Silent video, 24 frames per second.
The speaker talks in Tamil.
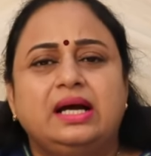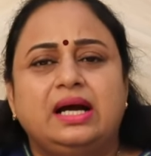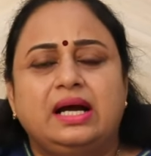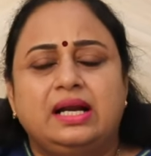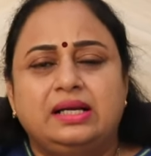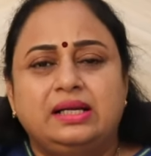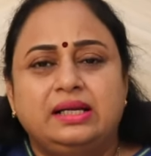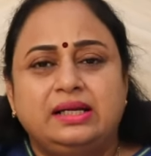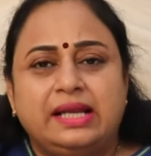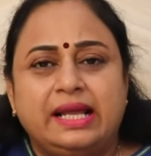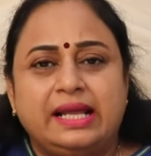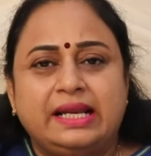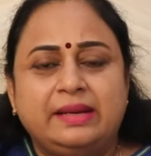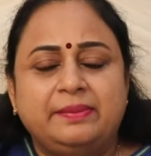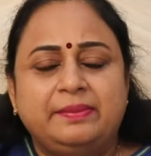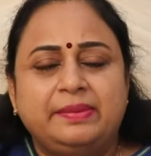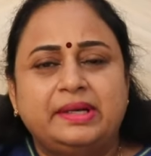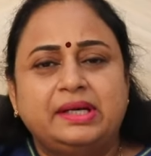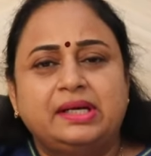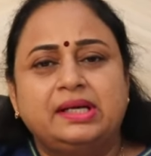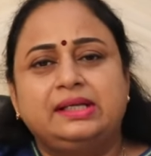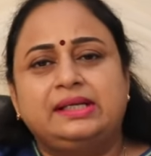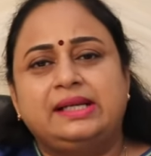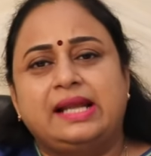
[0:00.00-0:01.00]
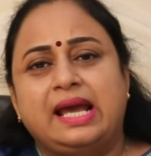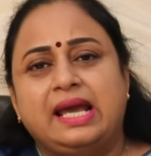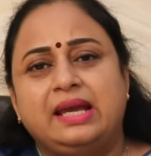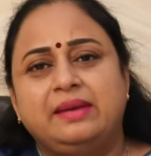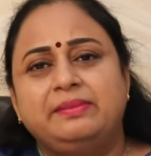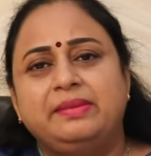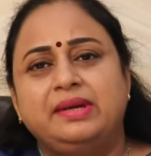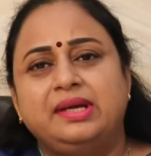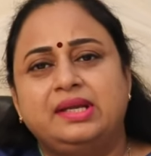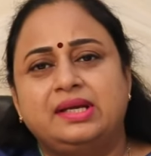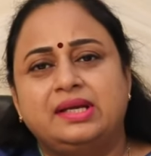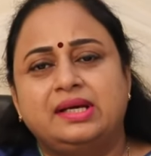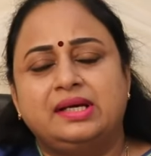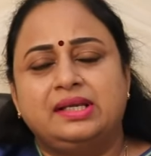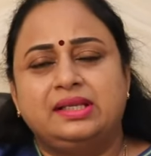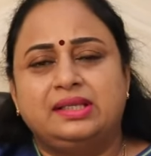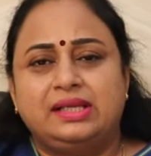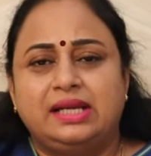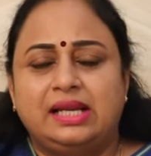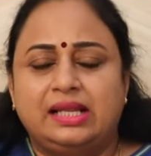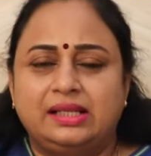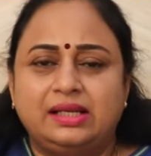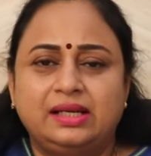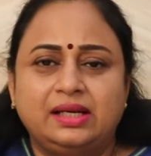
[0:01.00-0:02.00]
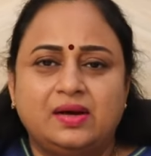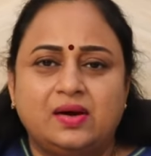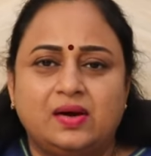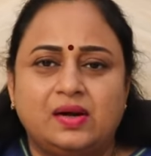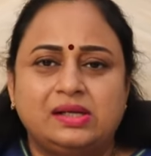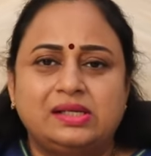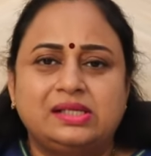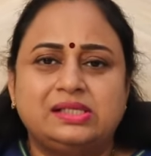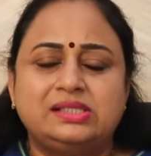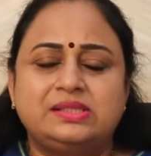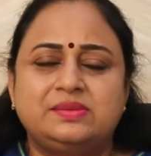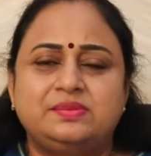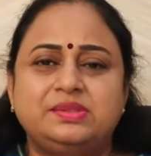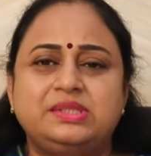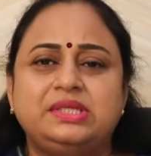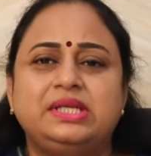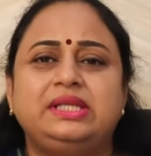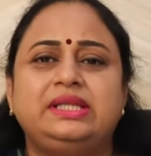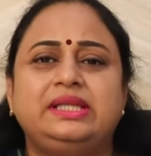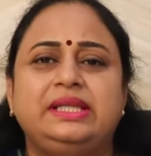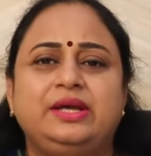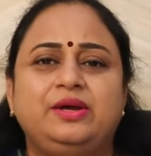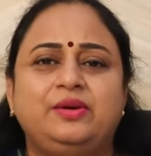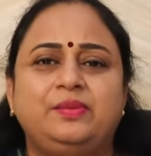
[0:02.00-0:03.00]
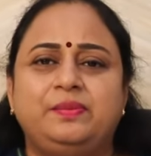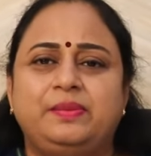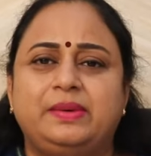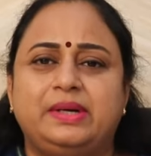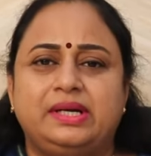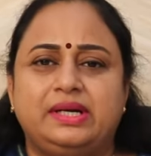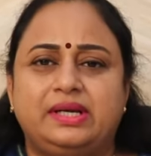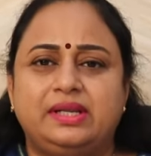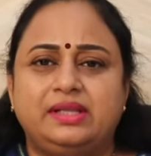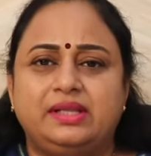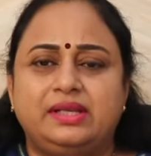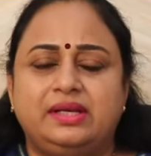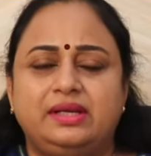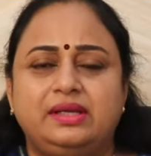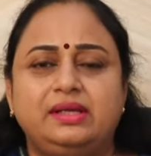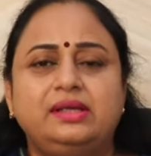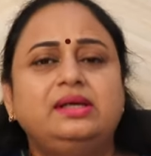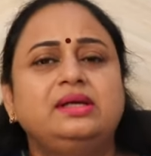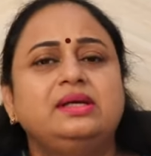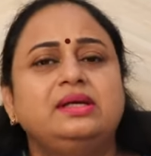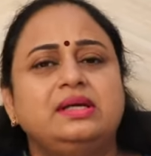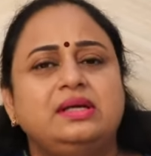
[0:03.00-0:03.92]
அண்டு நிறைய பேருக்கு டைமே இருக்கிறதில்ல அதனால் கான்ட்ரசெப்ஷனே தேவைப்படுறதில்ல